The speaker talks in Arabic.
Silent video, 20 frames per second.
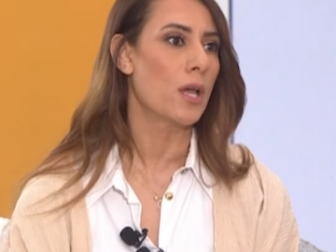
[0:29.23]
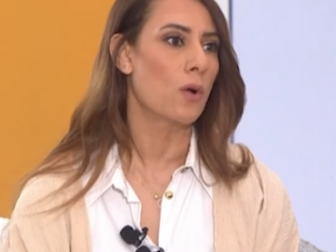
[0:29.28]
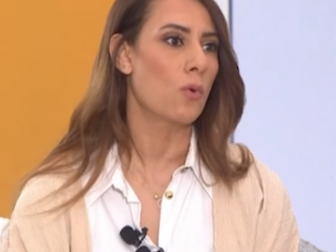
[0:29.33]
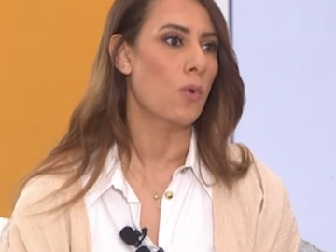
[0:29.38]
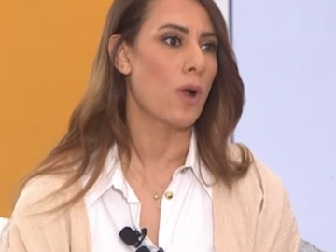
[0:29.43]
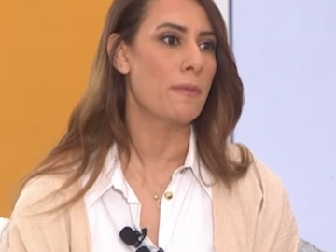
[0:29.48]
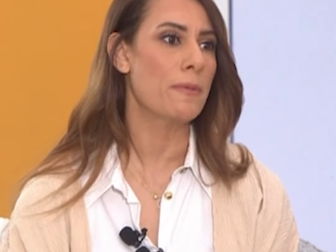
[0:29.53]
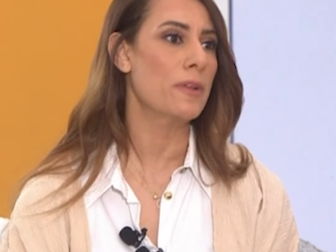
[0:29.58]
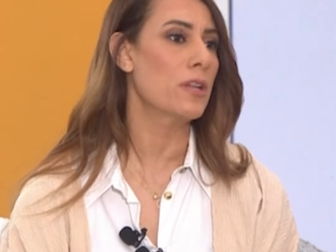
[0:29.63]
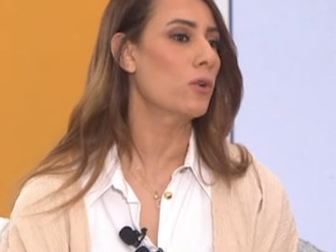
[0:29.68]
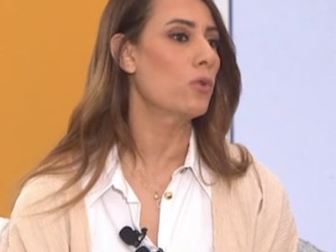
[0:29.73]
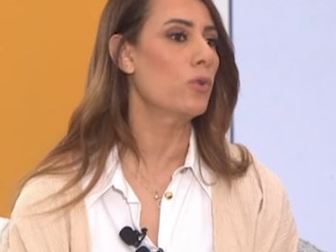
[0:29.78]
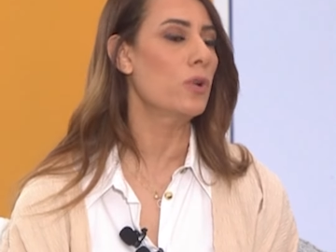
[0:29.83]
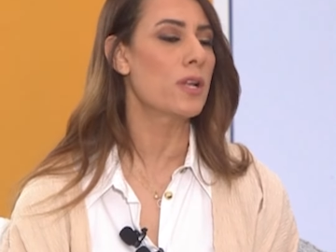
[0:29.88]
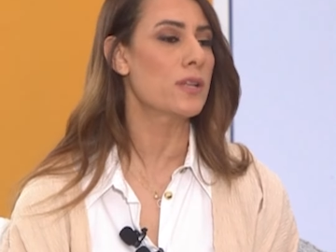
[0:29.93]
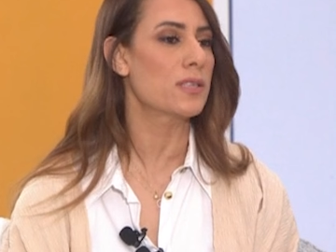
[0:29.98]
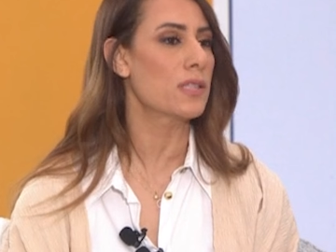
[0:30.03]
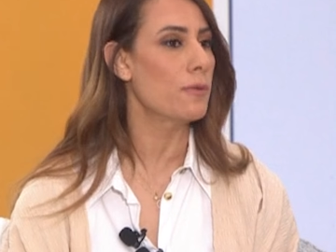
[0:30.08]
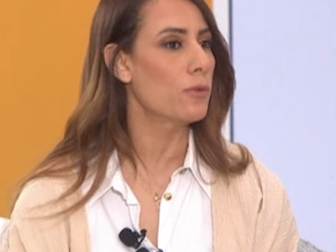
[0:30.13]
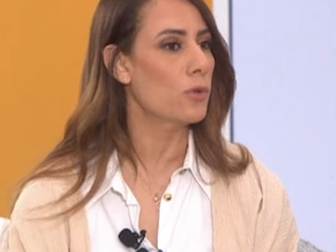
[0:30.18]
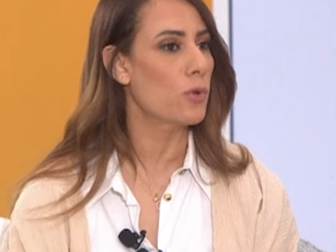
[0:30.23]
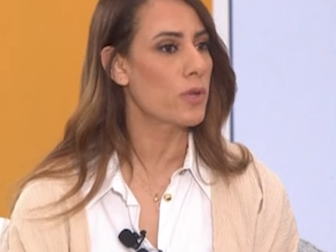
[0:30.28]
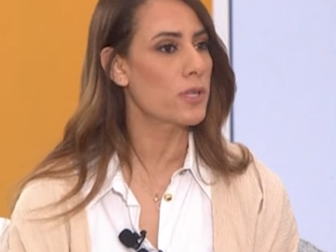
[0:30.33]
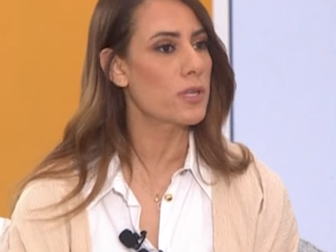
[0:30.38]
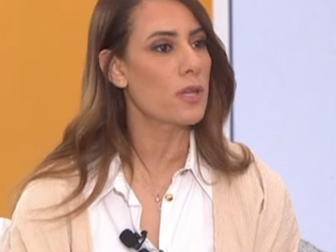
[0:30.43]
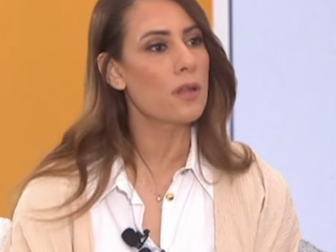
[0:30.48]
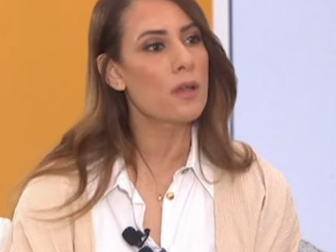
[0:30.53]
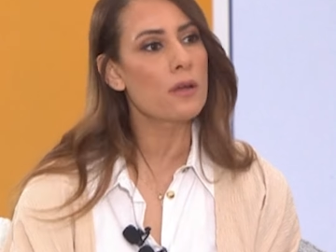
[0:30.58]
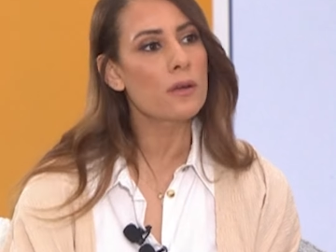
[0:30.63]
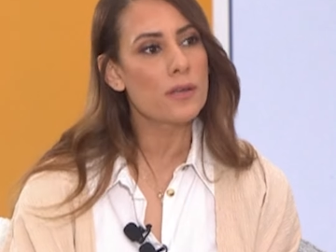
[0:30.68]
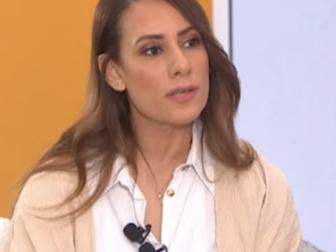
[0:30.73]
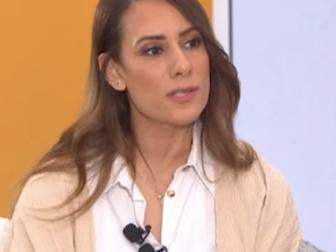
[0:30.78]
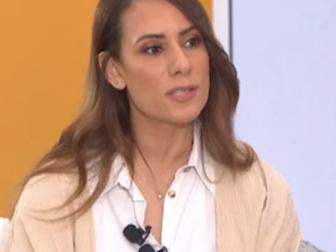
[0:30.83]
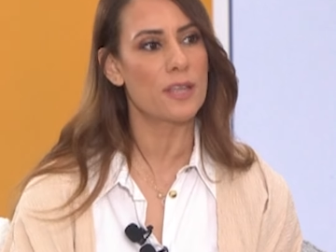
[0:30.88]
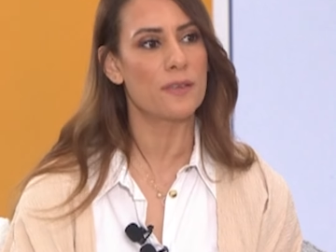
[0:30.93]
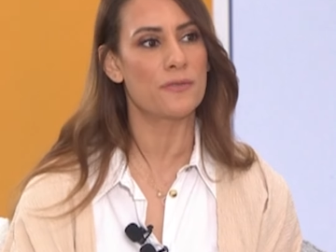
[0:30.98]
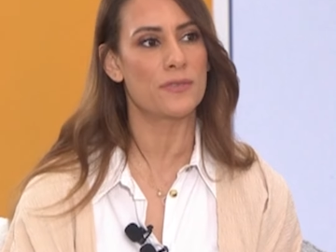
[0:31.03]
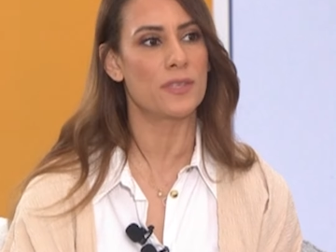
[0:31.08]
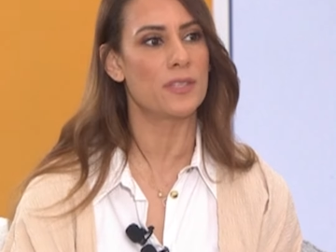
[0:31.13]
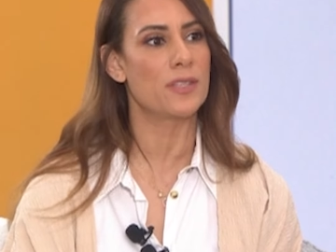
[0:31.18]
وعملنا كل الاساليب الكويسه انا انقذ
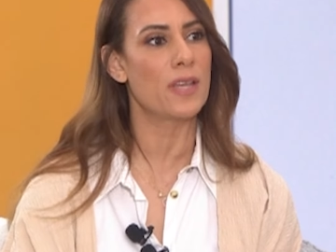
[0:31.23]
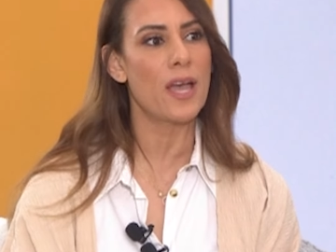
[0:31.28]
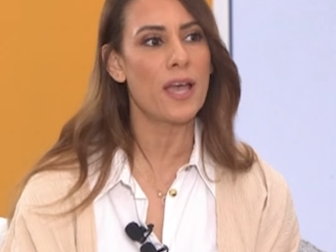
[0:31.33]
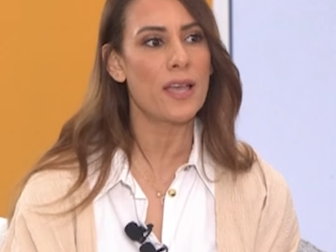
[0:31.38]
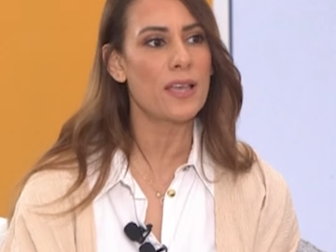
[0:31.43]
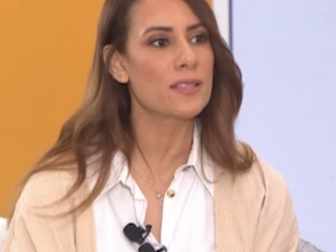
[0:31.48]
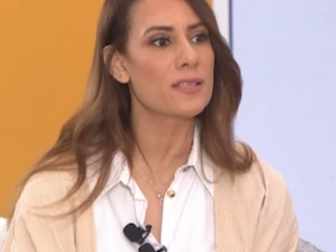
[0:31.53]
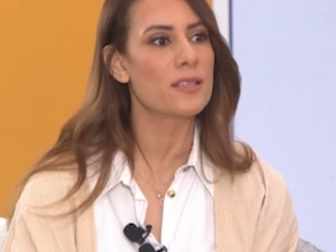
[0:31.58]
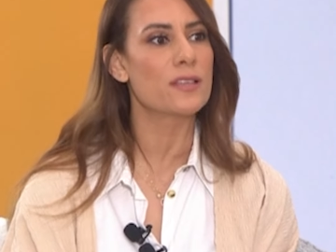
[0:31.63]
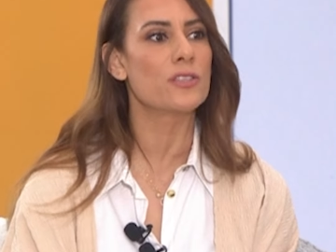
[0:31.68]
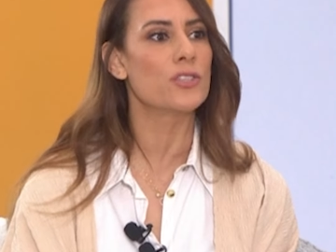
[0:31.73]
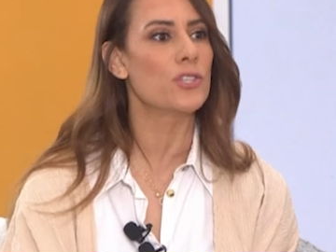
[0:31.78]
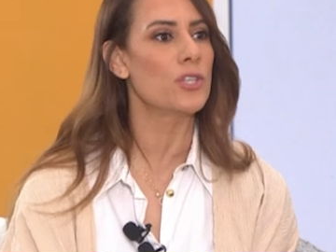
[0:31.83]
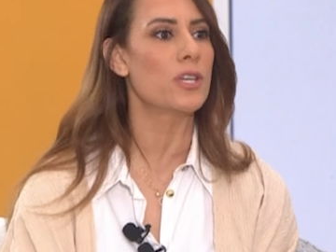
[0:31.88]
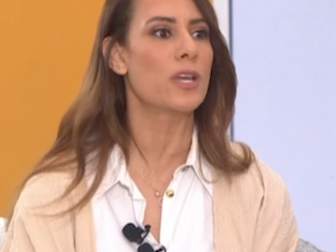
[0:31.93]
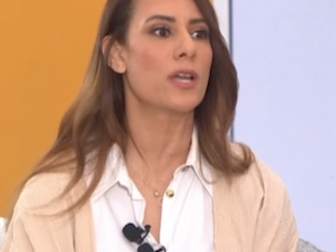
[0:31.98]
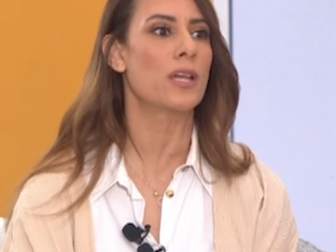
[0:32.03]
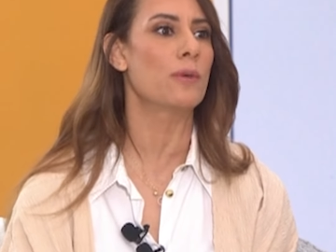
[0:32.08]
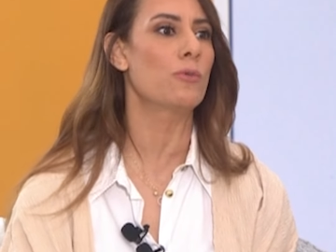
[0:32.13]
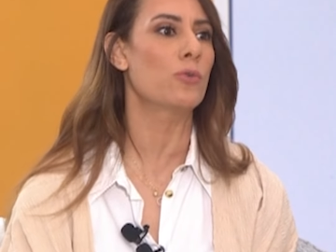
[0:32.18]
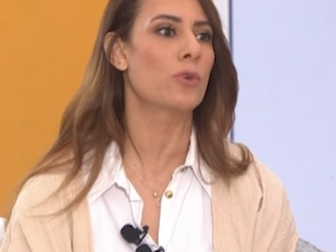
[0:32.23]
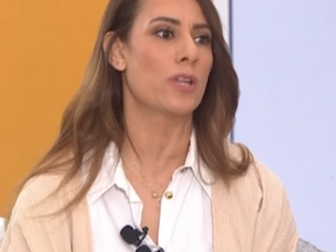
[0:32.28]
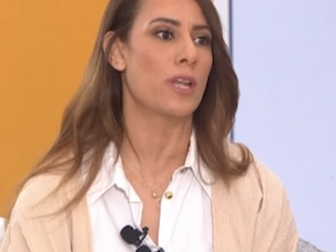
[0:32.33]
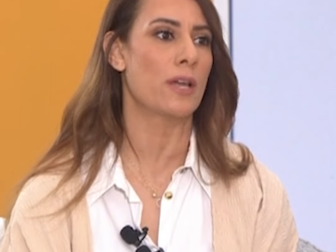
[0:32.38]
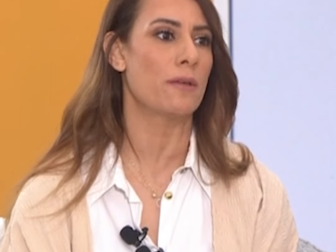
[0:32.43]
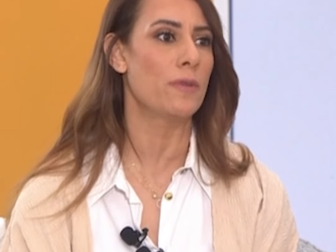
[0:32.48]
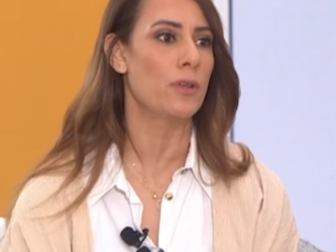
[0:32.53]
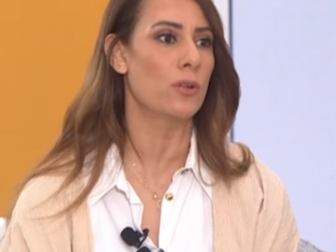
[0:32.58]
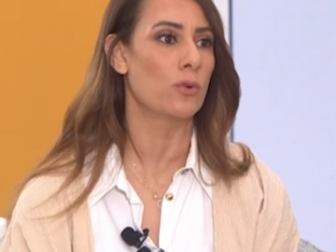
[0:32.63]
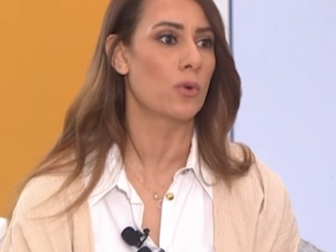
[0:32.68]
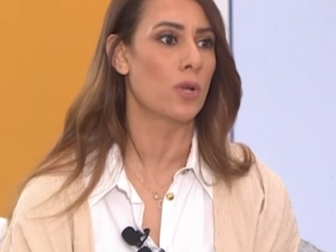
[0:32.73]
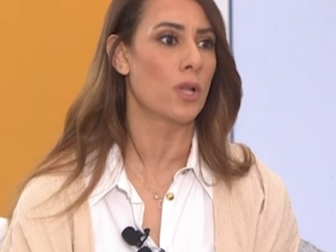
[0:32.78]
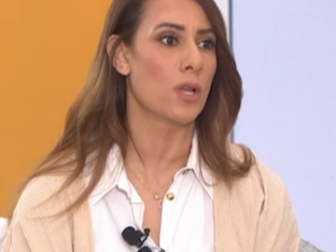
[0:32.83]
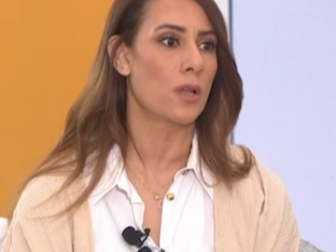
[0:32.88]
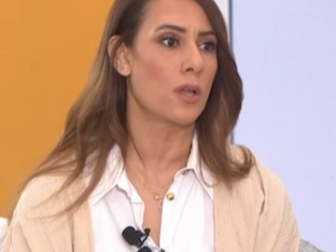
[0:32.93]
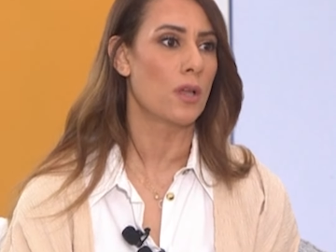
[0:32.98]
نفسي ده احسن شيء يعني اواجهه اقول له